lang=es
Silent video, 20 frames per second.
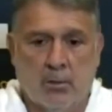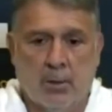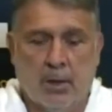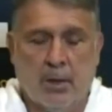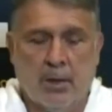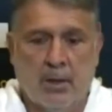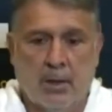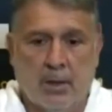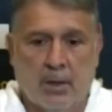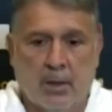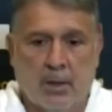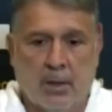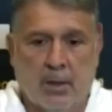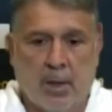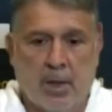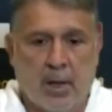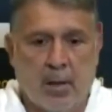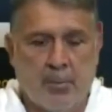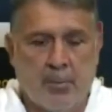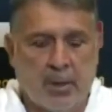este, tenía
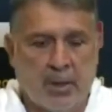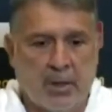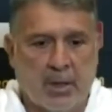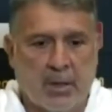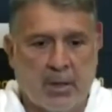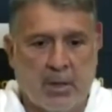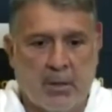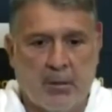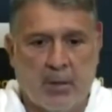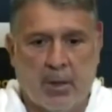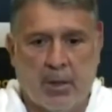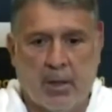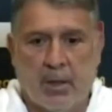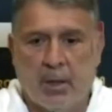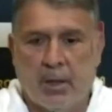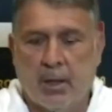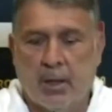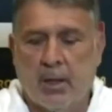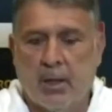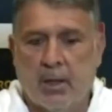la expectativa de
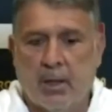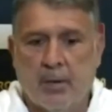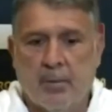que